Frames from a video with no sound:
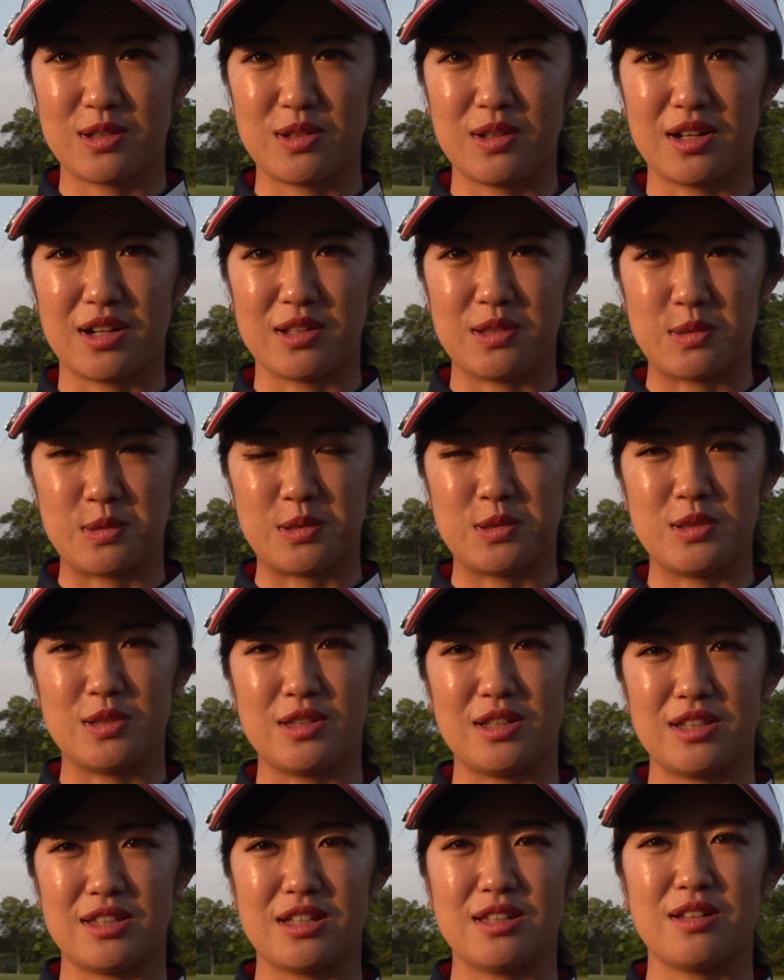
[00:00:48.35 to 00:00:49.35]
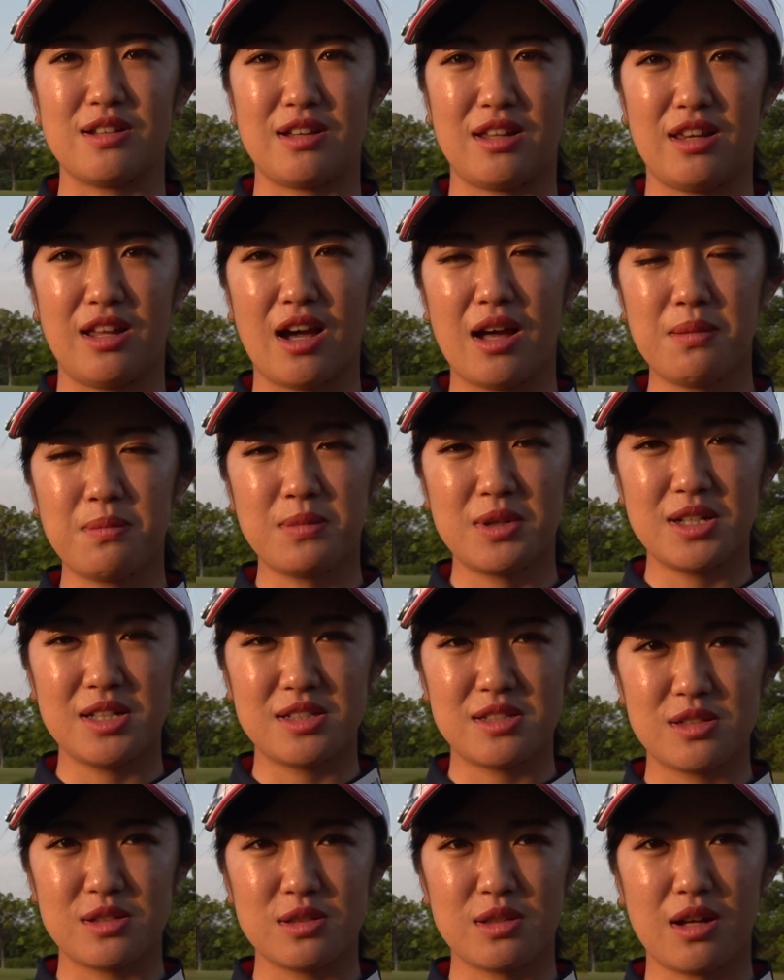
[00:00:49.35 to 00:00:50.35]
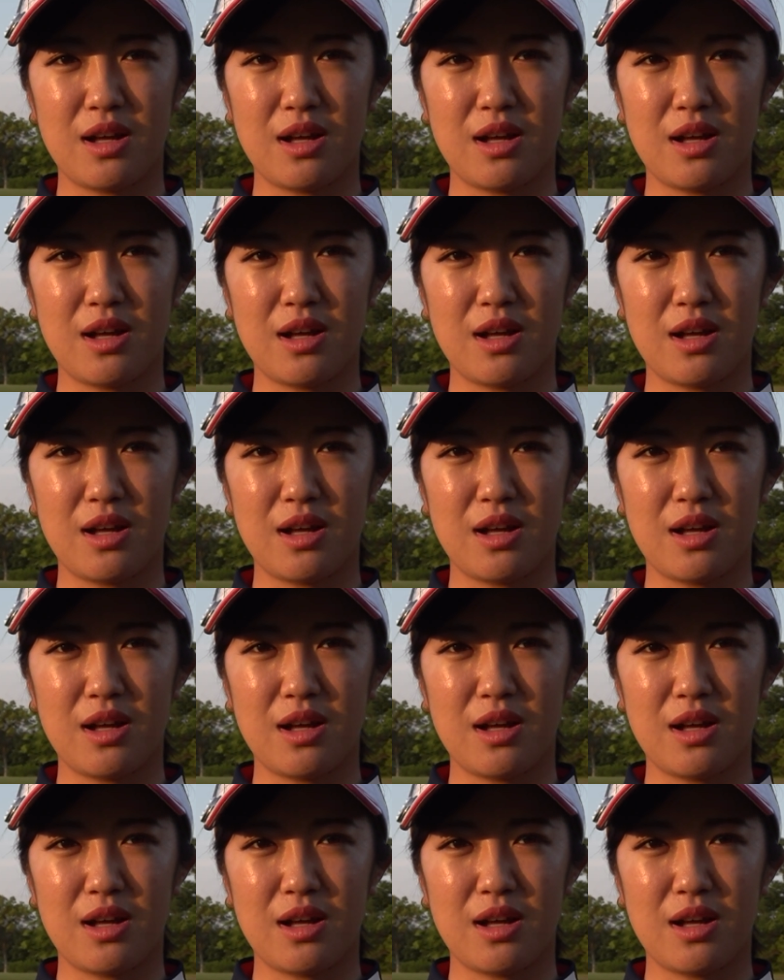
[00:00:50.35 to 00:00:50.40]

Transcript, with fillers: 距離が残るって言った時にあんまり中